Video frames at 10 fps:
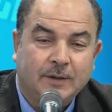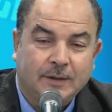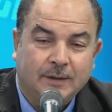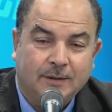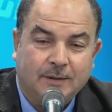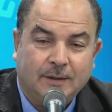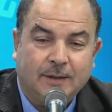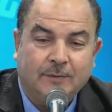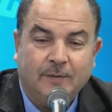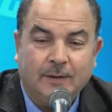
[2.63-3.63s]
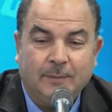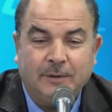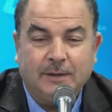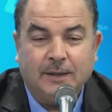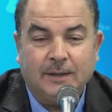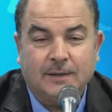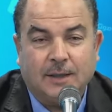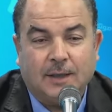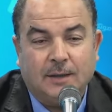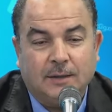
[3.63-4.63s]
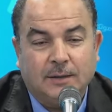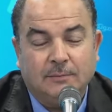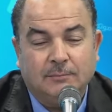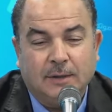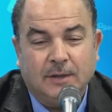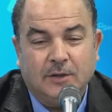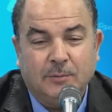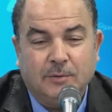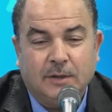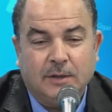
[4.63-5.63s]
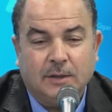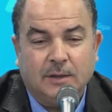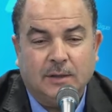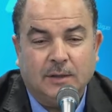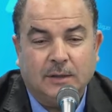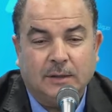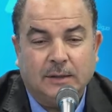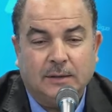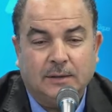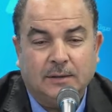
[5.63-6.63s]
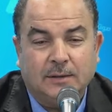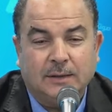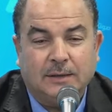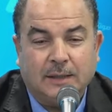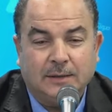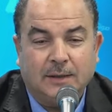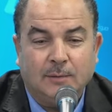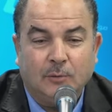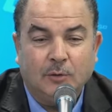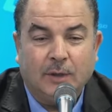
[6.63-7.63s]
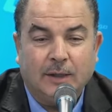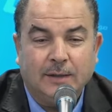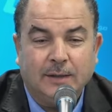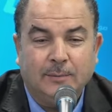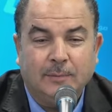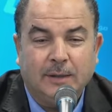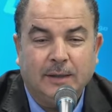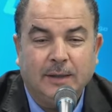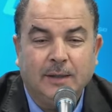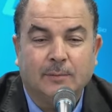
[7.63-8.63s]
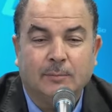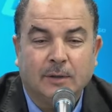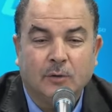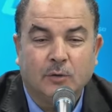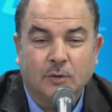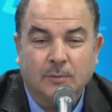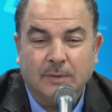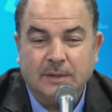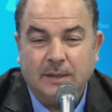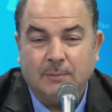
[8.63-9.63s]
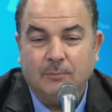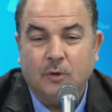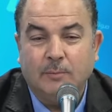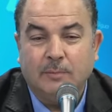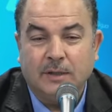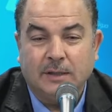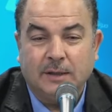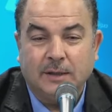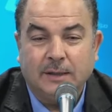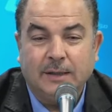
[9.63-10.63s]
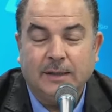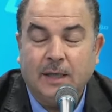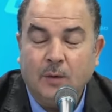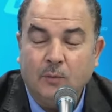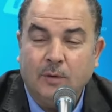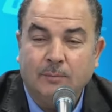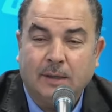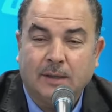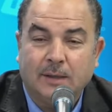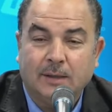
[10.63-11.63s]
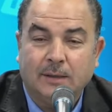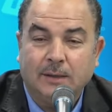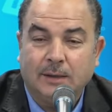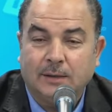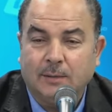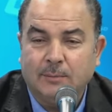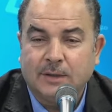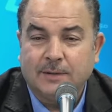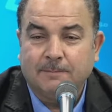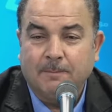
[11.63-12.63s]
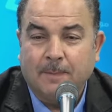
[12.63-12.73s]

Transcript: اللي انا في البدايه ساعه ما نجمش نتعدى على الموضوع هذايا من غير ما نذكر مساله مهمه جدا اللي لاول مره ليله امس